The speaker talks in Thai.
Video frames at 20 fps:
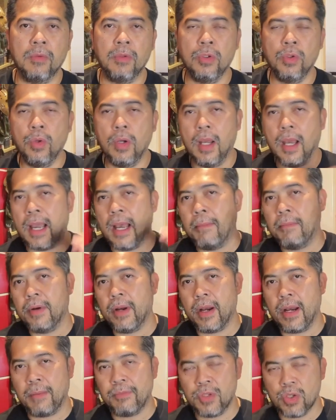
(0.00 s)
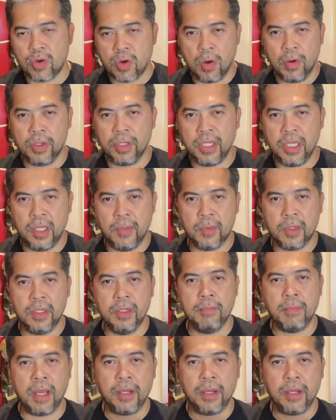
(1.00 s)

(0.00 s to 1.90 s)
นู่นละครับระดับเจ้าของทีมคือแมต